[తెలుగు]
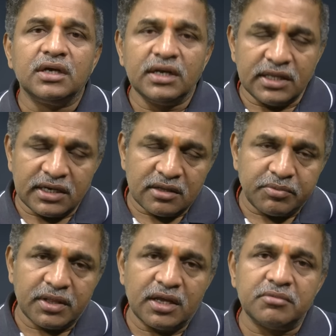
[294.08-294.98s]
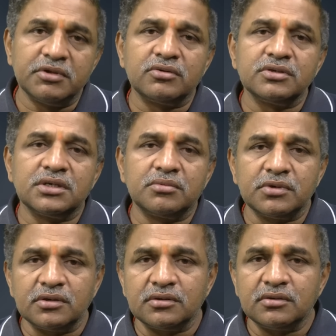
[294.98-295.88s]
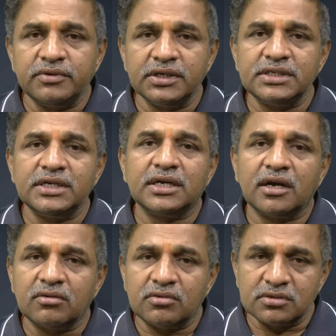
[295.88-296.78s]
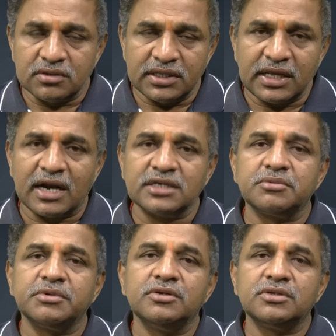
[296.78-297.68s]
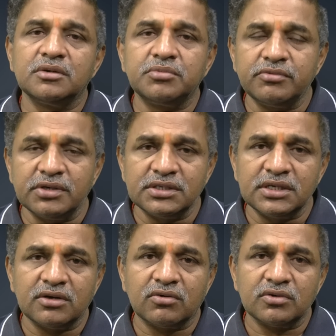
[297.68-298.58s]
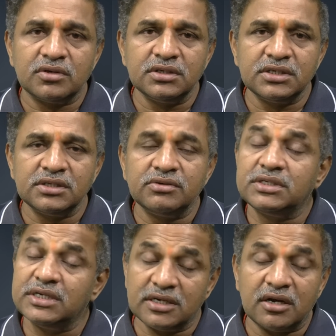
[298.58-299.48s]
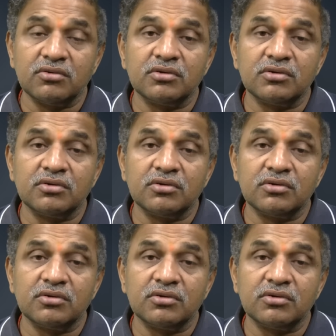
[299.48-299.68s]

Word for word: లేదంటే ప్రధానమంత్రి వచ్చినప్పుడు విడుదల చేయడానికి కోసం లేదా రాష్ట్రపతి వచ్చినప్పుడు విడుదల చేయట చేయడానికి